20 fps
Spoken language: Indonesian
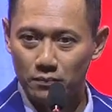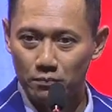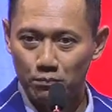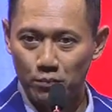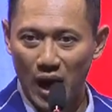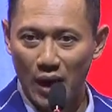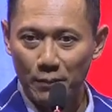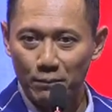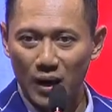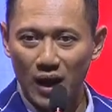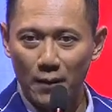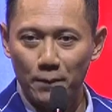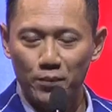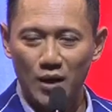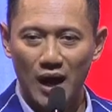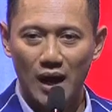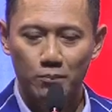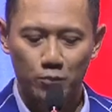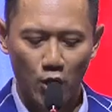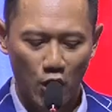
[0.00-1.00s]
Bapak
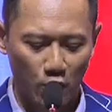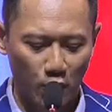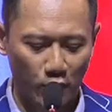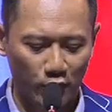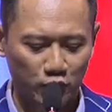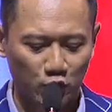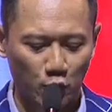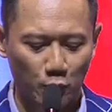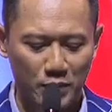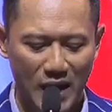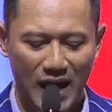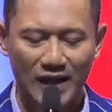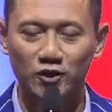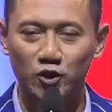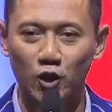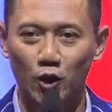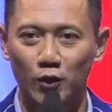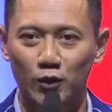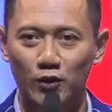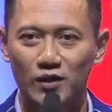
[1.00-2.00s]
Prabowo
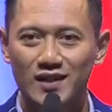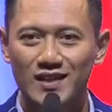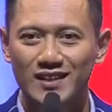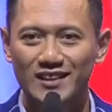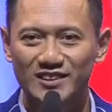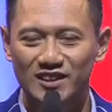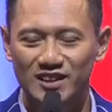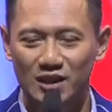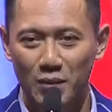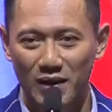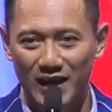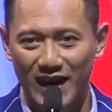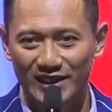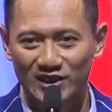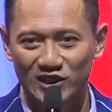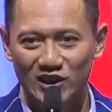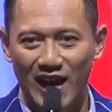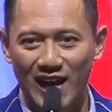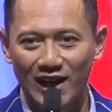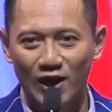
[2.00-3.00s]
Subianto
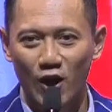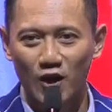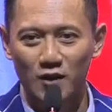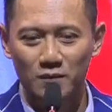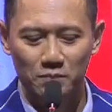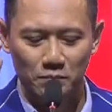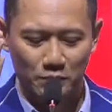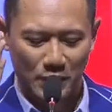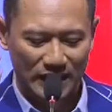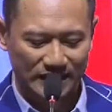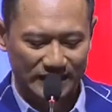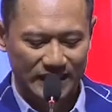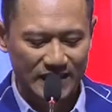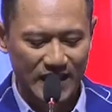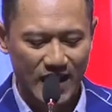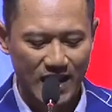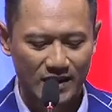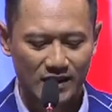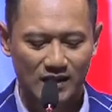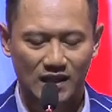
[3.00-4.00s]
sebagai calon
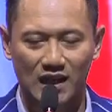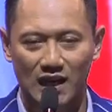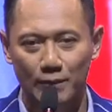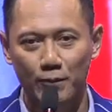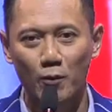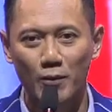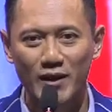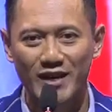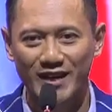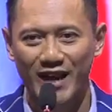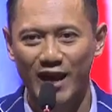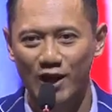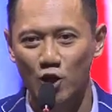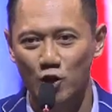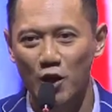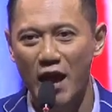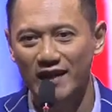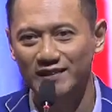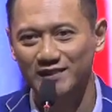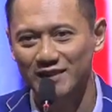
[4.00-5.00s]
Presiden Republik
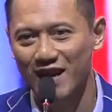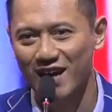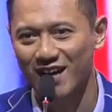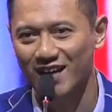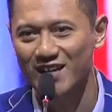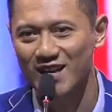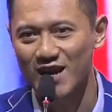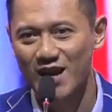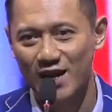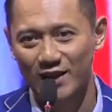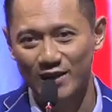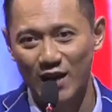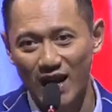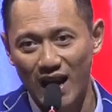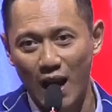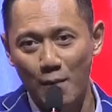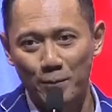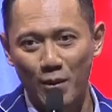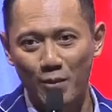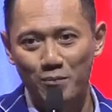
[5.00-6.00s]
Indonesia
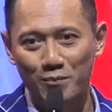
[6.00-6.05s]
dalam